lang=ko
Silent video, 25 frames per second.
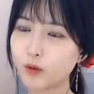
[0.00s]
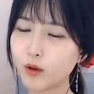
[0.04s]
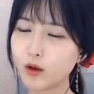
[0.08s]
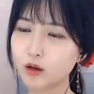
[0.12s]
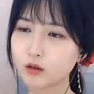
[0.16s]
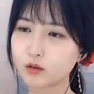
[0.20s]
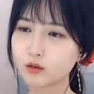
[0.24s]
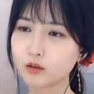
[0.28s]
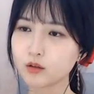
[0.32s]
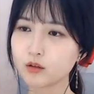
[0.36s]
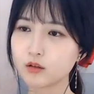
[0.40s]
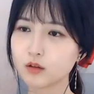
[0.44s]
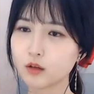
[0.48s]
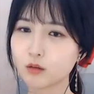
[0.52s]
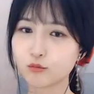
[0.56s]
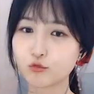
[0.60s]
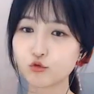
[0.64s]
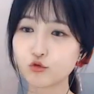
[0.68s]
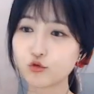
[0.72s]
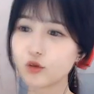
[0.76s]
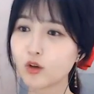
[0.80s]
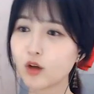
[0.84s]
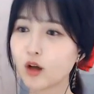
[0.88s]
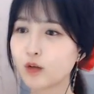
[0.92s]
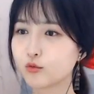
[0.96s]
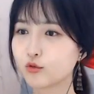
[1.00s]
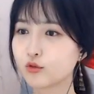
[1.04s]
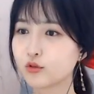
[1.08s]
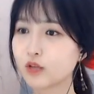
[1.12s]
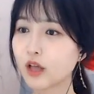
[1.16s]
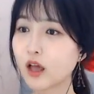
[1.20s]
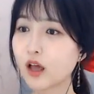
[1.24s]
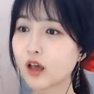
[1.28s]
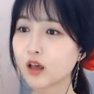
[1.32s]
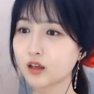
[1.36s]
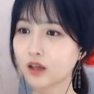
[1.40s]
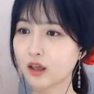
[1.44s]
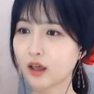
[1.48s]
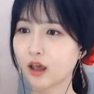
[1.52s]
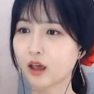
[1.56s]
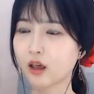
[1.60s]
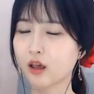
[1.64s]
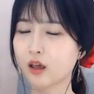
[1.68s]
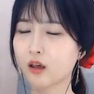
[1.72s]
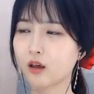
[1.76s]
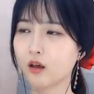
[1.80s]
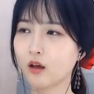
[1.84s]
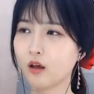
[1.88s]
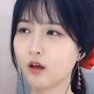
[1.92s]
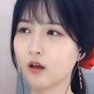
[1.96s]
이만큼 큰데 문과 문
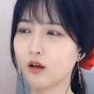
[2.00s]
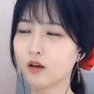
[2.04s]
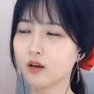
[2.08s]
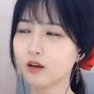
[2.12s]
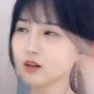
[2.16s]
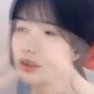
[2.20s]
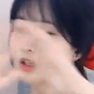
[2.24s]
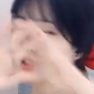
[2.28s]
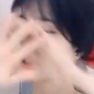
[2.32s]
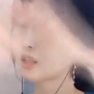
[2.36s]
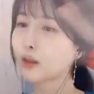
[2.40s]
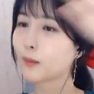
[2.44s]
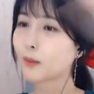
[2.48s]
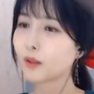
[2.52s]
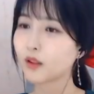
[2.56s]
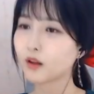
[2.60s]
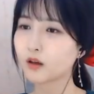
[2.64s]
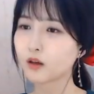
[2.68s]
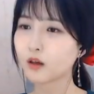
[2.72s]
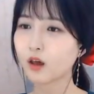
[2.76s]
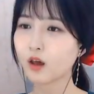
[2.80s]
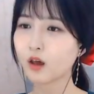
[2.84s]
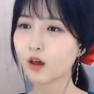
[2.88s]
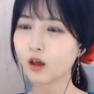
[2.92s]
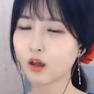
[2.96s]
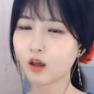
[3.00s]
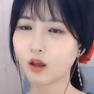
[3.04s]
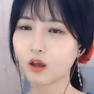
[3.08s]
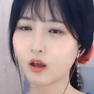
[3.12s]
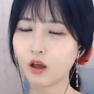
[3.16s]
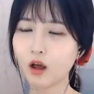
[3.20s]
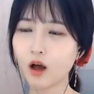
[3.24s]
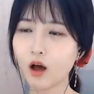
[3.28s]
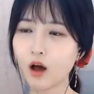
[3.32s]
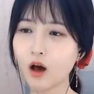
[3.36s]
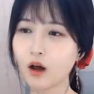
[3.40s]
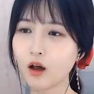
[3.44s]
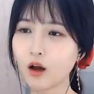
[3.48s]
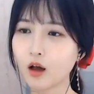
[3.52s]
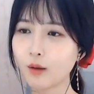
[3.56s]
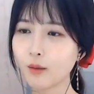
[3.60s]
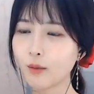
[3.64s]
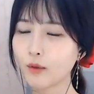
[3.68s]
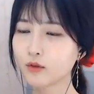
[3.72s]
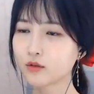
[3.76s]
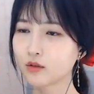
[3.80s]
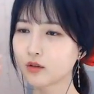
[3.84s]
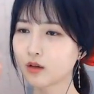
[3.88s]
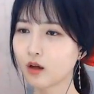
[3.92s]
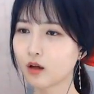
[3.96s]
사이에 이따만하게
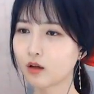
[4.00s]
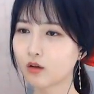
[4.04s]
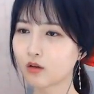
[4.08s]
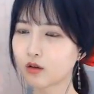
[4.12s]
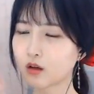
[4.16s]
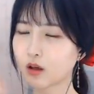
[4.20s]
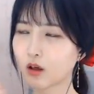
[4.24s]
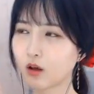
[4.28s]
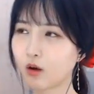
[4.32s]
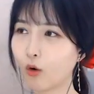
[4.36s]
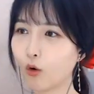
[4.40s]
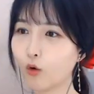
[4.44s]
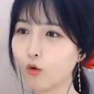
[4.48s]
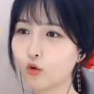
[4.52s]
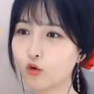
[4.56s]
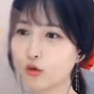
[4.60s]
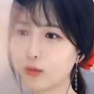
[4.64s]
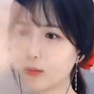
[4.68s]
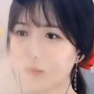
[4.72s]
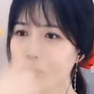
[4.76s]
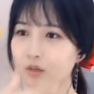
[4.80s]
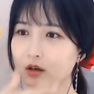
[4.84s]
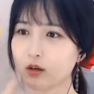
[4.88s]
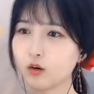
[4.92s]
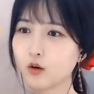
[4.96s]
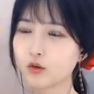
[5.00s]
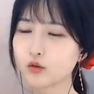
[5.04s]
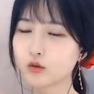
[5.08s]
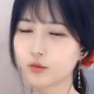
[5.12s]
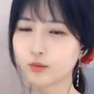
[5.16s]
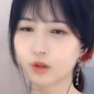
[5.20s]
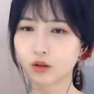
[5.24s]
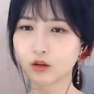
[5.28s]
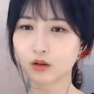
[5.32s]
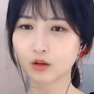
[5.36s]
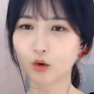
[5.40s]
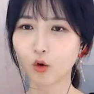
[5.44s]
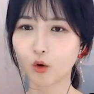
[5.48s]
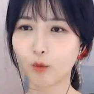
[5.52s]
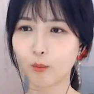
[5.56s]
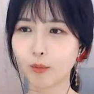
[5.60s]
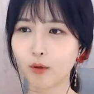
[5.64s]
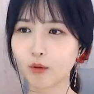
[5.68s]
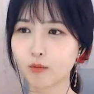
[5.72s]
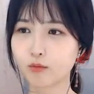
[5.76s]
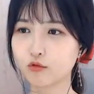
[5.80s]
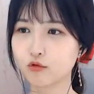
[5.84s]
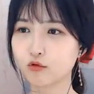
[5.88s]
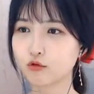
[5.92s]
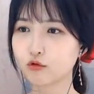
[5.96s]
할아버지가 이렇게 얼굴만 클로즈업 됐는데
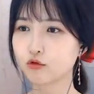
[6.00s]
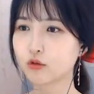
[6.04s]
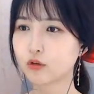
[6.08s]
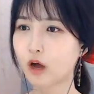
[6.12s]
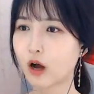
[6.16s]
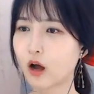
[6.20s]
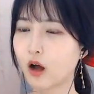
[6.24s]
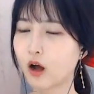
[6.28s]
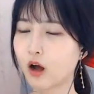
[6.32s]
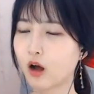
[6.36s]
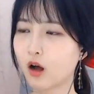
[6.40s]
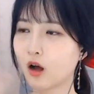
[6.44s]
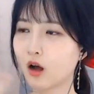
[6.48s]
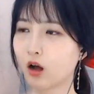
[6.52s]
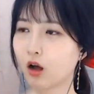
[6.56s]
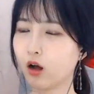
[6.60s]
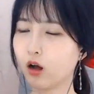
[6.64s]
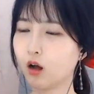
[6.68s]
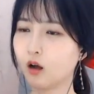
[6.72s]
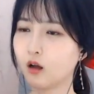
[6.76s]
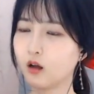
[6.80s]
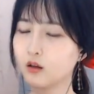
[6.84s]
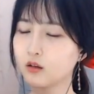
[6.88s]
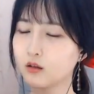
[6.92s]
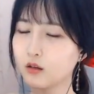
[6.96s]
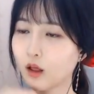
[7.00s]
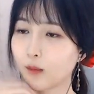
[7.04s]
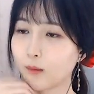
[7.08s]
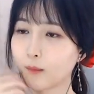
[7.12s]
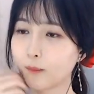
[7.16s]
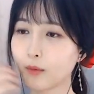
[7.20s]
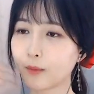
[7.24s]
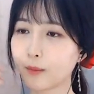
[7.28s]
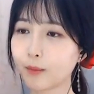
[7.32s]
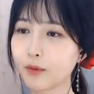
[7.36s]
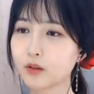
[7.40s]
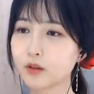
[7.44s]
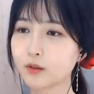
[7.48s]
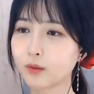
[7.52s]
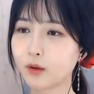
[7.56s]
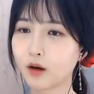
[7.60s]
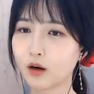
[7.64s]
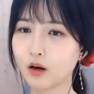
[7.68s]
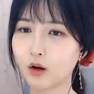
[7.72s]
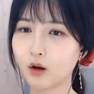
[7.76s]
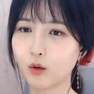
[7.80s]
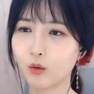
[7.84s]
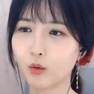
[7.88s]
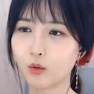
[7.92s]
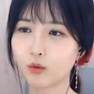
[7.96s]
옆에 문구가 담배 피지
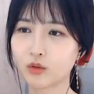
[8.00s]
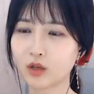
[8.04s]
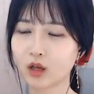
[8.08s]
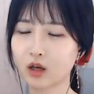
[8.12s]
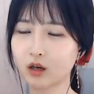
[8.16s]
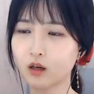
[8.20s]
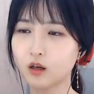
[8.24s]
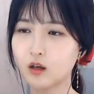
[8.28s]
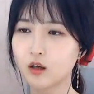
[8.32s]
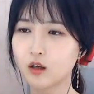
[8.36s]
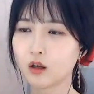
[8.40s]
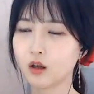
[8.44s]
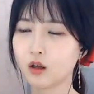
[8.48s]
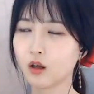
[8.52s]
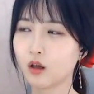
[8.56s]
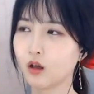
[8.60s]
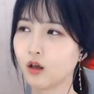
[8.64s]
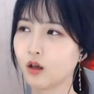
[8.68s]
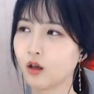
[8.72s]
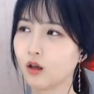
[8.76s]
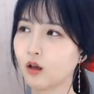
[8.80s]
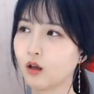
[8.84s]
말라고 자기